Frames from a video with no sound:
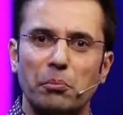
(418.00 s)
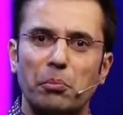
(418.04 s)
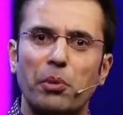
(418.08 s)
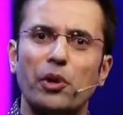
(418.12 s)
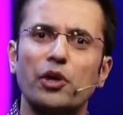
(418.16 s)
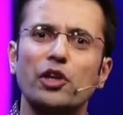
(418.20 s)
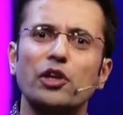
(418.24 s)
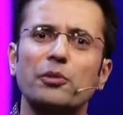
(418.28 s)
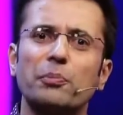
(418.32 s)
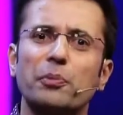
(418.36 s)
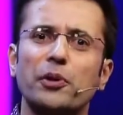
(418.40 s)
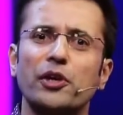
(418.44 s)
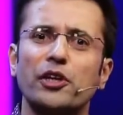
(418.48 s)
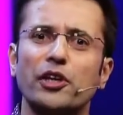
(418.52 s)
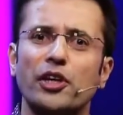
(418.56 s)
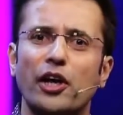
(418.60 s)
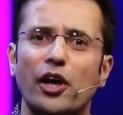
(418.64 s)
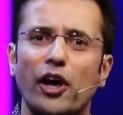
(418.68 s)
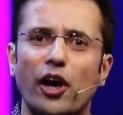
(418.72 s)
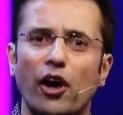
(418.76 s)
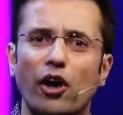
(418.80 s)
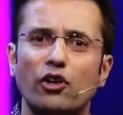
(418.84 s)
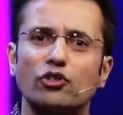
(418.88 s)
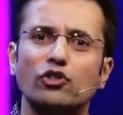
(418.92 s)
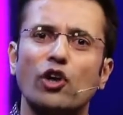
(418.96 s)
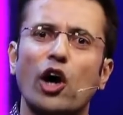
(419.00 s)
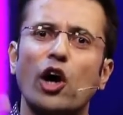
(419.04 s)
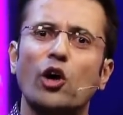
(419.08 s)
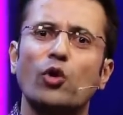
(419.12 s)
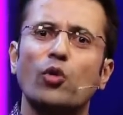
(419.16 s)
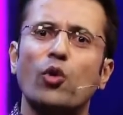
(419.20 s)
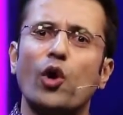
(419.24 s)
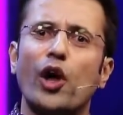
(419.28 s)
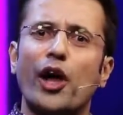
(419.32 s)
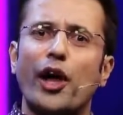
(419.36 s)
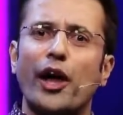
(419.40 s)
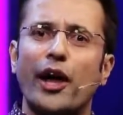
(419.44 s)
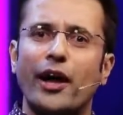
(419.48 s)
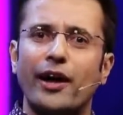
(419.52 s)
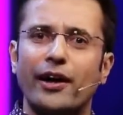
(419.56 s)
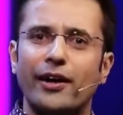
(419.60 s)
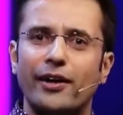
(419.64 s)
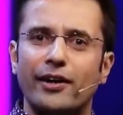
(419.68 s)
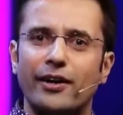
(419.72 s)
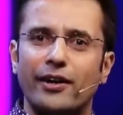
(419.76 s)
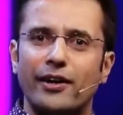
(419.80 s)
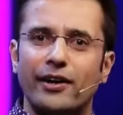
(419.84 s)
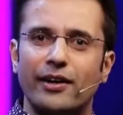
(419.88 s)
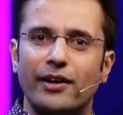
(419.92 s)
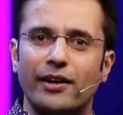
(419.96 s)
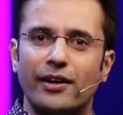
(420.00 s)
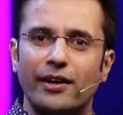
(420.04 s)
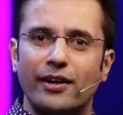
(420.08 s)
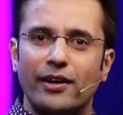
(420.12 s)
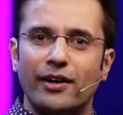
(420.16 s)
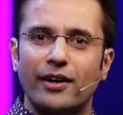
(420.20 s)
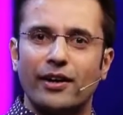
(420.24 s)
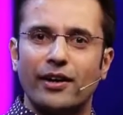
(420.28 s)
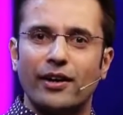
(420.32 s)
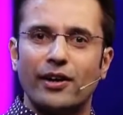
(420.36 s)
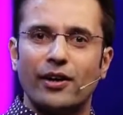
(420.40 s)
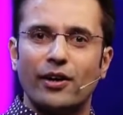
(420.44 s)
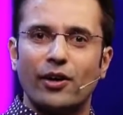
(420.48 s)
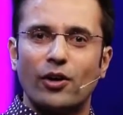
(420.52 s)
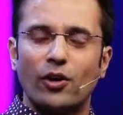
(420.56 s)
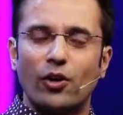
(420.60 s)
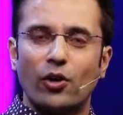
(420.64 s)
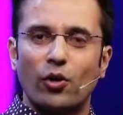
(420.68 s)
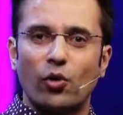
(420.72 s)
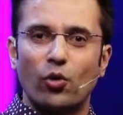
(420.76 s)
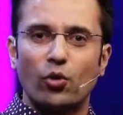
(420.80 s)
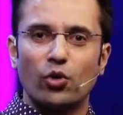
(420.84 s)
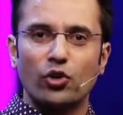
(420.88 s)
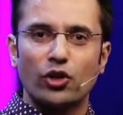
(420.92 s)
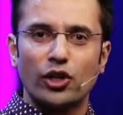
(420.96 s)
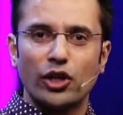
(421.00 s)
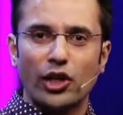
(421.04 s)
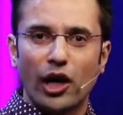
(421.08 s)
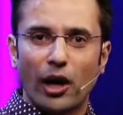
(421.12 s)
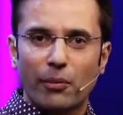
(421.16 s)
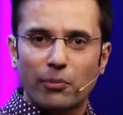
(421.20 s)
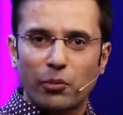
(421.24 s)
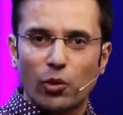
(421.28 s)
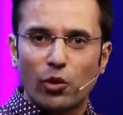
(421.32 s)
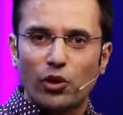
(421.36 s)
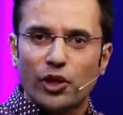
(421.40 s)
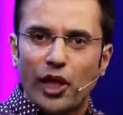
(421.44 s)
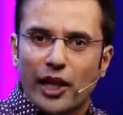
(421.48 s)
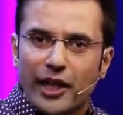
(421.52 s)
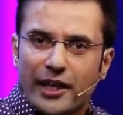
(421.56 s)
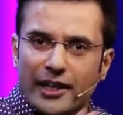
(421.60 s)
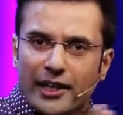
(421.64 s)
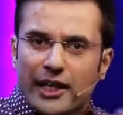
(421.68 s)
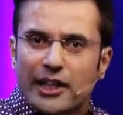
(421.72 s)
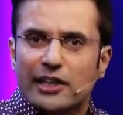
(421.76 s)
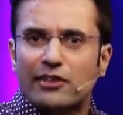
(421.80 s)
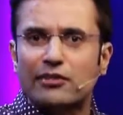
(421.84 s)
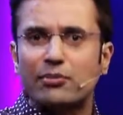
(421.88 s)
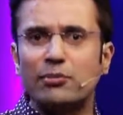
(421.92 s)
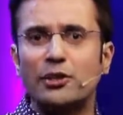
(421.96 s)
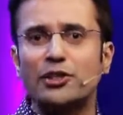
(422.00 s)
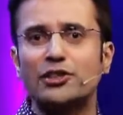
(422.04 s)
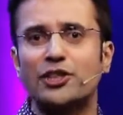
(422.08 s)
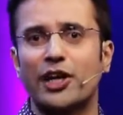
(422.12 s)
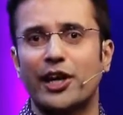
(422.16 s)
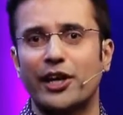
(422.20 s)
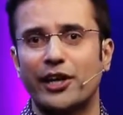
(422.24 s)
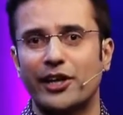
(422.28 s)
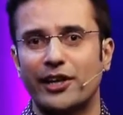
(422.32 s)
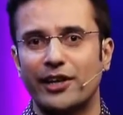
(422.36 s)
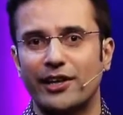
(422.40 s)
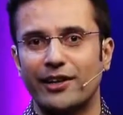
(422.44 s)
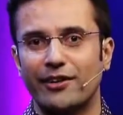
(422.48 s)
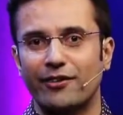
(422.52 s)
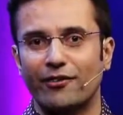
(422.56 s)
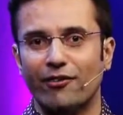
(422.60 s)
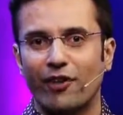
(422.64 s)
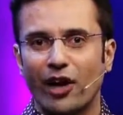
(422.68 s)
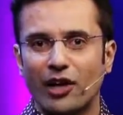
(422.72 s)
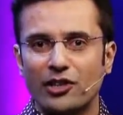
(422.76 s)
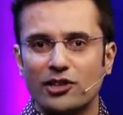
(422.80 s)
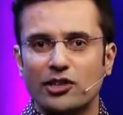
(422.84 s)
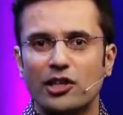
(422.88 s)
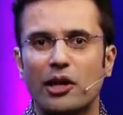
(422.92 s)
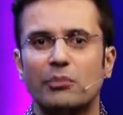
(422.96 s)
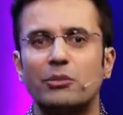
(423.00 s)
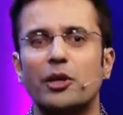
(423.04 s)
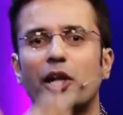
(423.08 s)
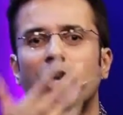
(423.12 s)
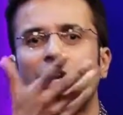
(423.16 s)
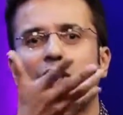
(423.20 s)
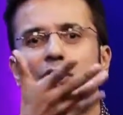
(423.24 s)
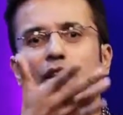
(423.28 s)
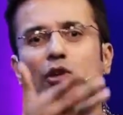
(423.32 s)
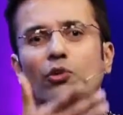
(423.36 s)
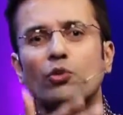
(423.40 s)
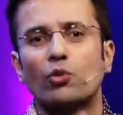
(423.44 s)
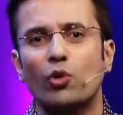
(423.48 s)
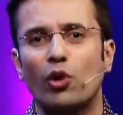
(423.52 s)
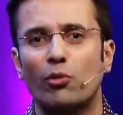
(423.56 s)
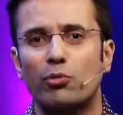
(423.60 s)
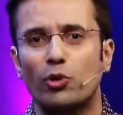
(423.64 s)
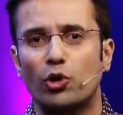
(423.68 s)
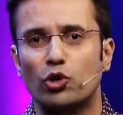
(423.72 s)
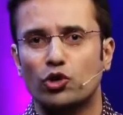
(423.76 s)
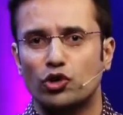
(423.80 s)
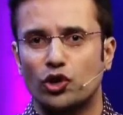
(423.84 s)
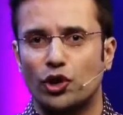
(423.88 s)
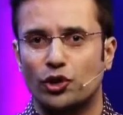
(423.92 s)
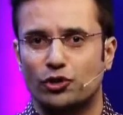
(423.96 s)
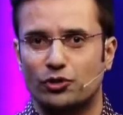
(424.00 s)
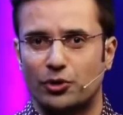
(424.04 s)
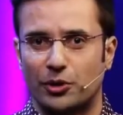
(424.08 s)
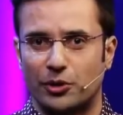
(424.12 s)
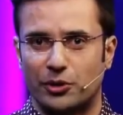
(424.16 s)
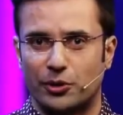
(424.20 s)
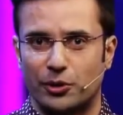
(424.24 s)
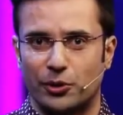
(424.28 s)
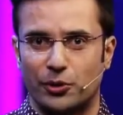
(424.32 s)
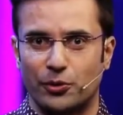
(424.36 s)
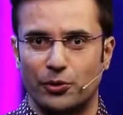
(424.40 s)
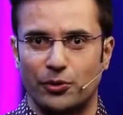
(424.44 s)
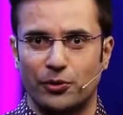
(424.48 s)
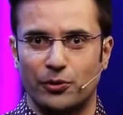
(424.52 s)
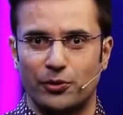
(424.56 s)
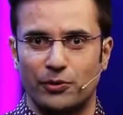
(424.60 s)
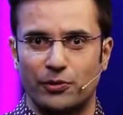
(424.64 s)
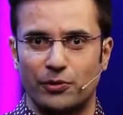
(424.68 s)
बड़ी पड़ी है हजारों हैं उनकी आपको डायरेक्टरीज मिल जाएंगी वहां से आप डायरेक्टली उनको अप्रोच कर सकते हो